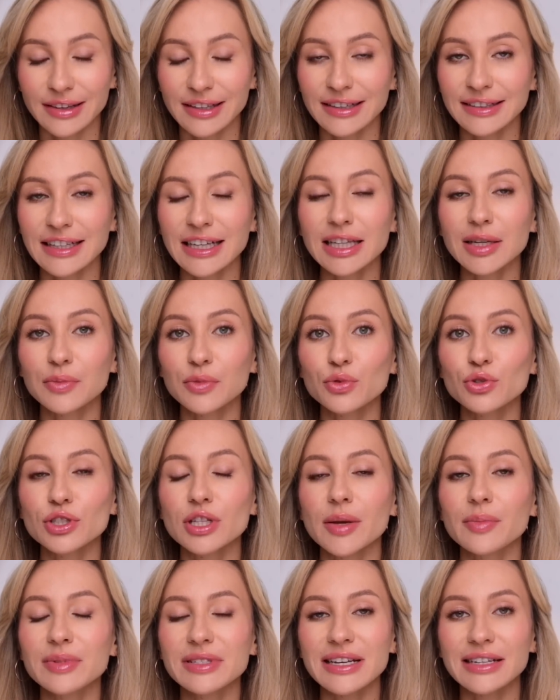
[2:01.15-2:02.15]
Тогда нам
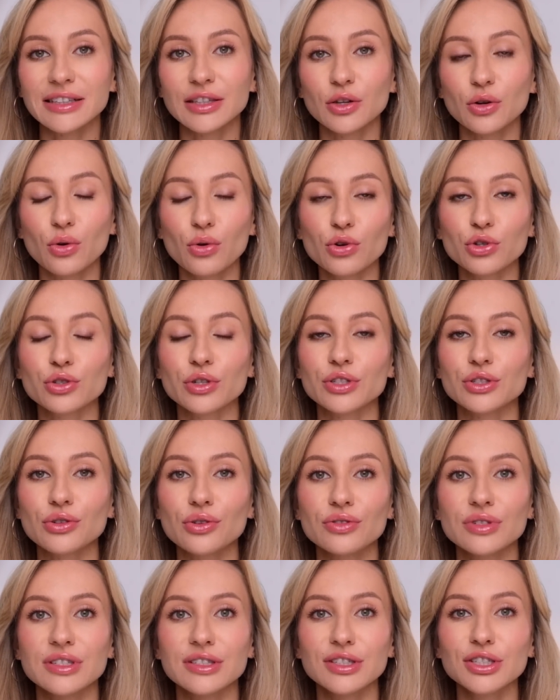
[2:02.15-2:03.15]
нужно обязательно кожу от
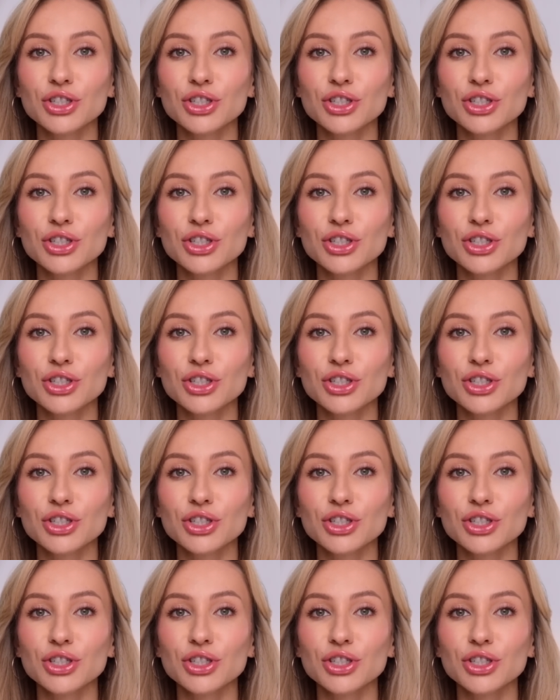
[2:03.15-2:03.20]
солнца